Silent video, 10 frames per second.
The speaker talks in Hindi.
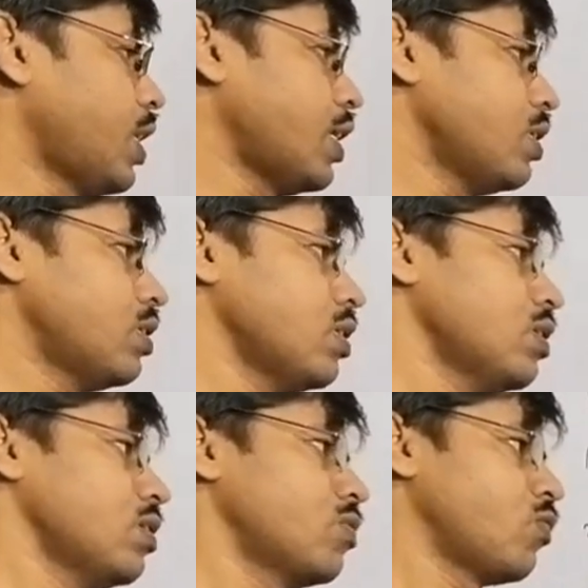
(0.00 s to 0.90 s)

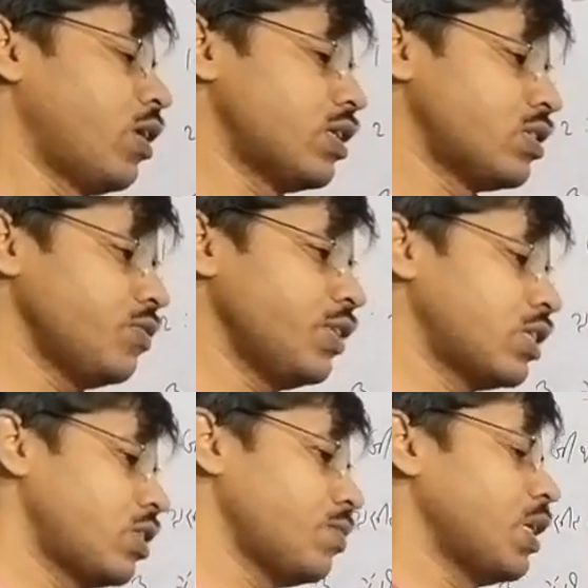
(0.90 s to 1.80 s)
ज़्यादातर वैसे
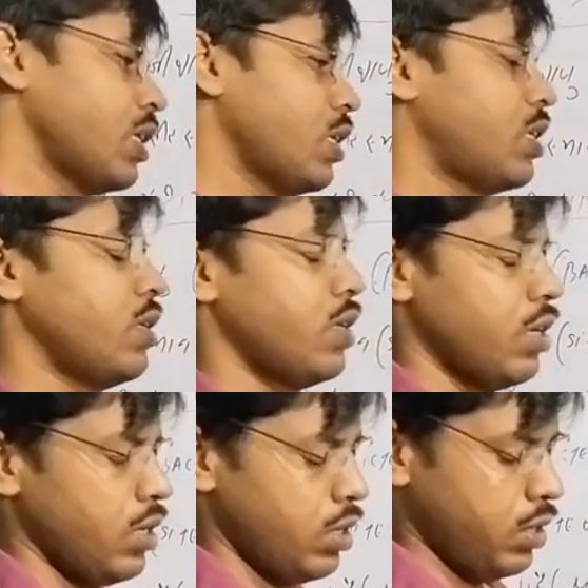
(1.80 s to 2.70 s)
व्यक्ति में ये
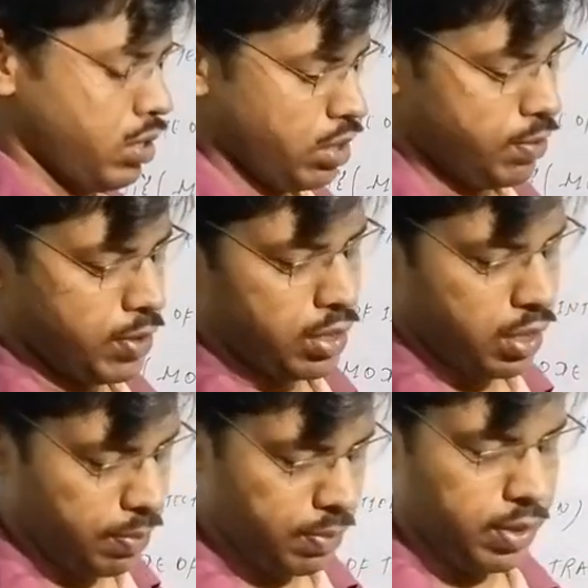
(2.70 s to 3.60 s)
टीवी
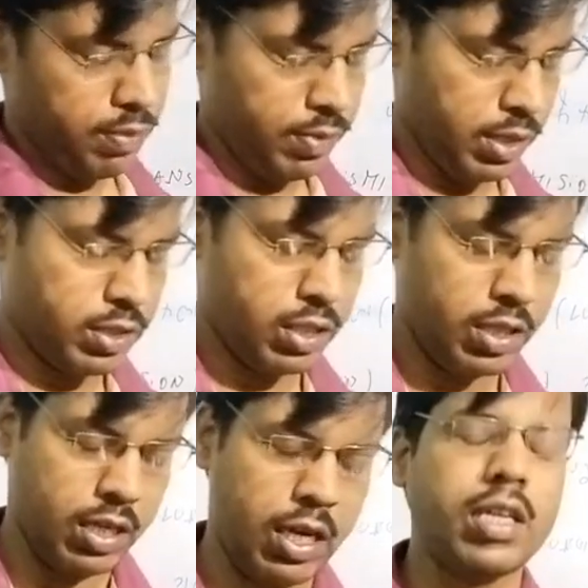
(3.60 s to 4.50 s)
का
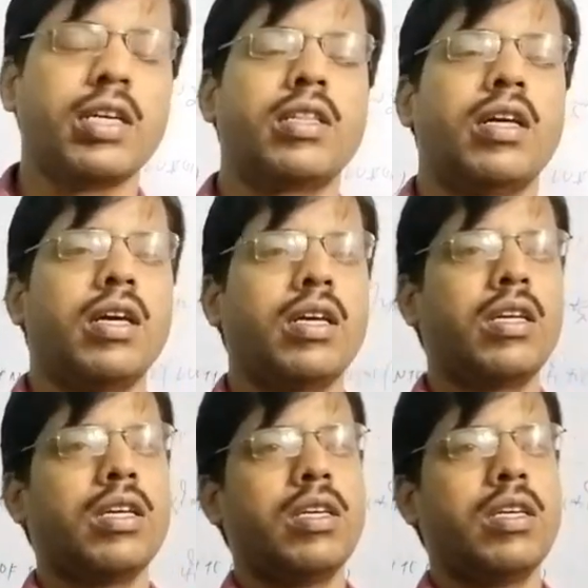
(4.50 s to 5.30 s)
इन्फेक्शन देखा जाता है